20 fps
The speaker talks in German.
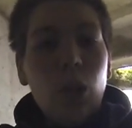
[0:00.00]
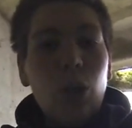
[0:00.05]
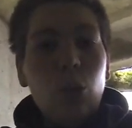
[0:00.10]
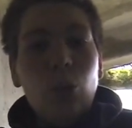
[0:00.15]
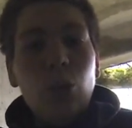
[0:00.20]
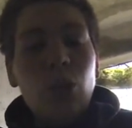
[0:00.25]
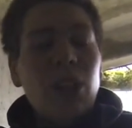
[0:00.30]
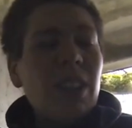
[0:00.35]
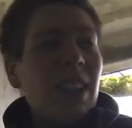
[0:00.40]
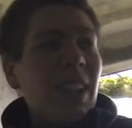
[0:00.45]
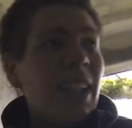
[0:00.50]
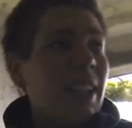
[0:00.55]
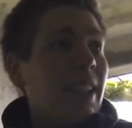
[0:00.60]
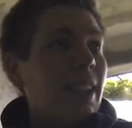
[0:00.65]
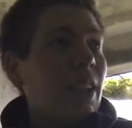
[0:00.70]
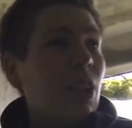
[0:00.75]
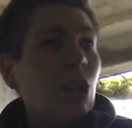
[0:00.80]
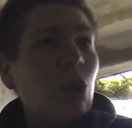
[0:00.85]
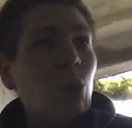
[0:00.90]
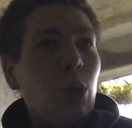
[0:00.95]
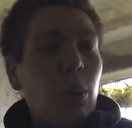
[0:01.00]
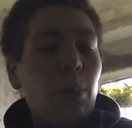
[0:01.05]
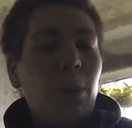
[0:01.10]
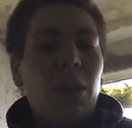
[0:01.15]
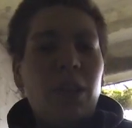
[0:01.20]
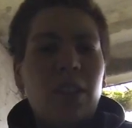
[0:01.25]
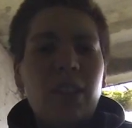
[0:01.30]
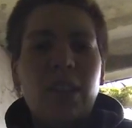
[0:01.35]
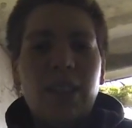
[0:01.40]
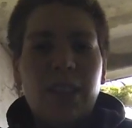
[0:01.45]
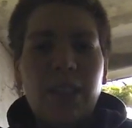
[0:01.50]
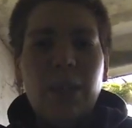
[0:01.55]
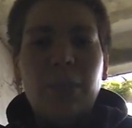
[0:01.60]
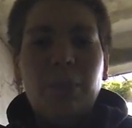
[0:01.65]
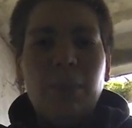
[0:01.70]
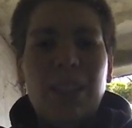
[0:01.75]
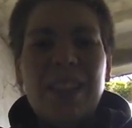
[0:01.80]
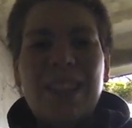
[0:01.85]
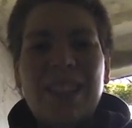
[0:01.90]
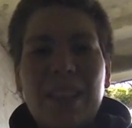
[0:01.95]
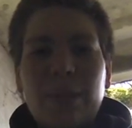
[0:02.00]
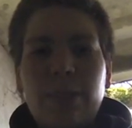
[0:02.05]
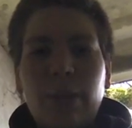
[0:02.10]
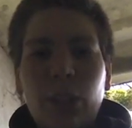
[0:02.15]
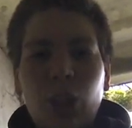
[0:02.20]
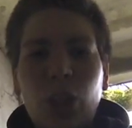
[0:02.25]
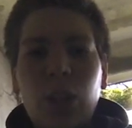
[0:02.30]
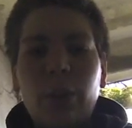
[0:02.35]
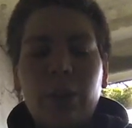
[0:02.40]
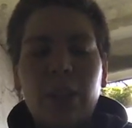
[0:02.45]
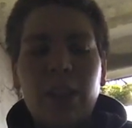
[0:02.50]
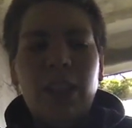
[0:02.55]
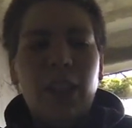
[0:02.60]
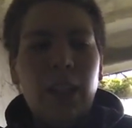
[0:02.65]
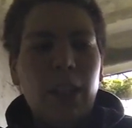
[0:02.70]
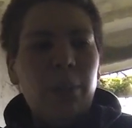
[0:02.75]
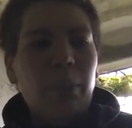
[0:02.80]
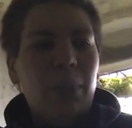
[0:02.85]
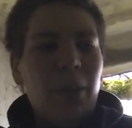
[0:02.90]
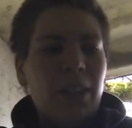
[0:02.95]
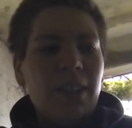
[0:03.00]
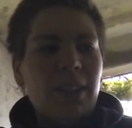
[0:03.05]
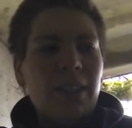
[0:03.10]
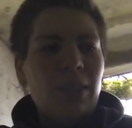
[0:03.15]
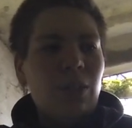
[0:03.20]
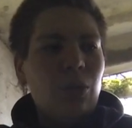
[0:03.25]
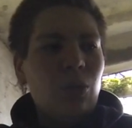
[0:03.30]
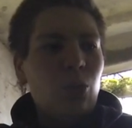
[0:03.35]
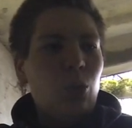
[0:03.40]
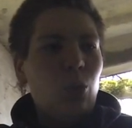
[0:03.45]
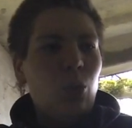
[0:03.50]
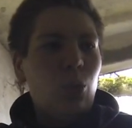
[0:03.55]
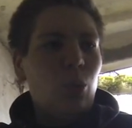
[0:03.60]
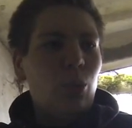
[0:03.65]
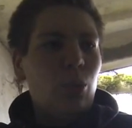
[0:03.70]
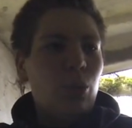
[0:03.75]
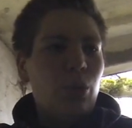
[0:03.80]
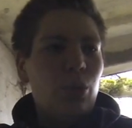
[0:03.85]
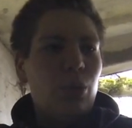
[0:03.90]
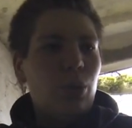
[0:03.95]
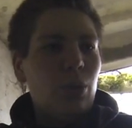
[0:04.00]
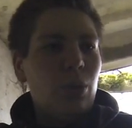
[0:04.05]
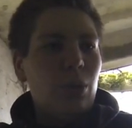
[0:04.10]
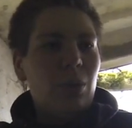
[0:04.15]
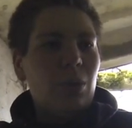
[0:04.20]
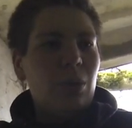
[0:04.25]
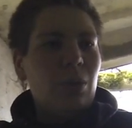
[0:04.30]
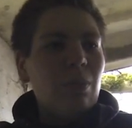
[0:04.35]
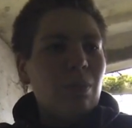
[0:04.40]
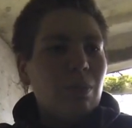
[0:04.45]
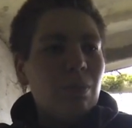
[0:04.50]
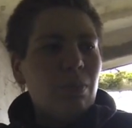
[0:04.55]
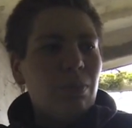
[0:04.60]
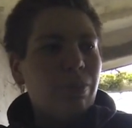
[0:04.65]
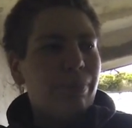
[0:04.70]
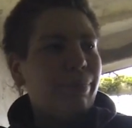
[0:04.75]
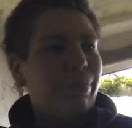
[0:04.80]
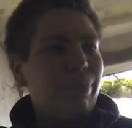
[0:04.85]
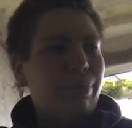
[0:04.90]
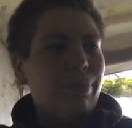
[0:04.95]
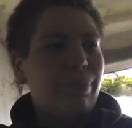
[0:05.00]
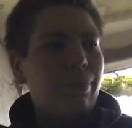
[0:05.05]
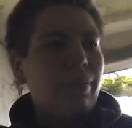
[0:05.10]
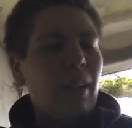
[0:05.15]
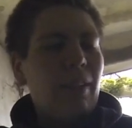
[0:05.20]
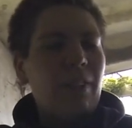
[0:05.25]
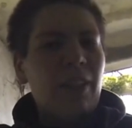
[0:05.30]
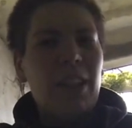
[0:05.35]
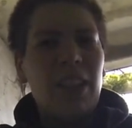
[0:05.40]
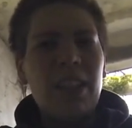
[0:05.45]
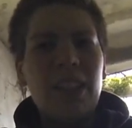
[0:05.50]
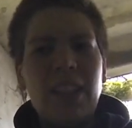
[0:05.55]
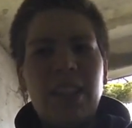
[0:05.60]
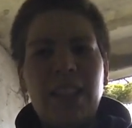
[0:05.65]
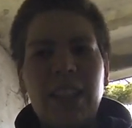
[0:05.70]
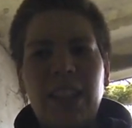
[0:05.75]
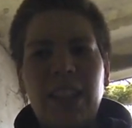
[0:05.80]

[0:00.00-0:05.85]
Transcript: Und die ist eigentlich so geplant, dass eben diese zwei Schlepper hier reinpassen. Und wenn ich jetzt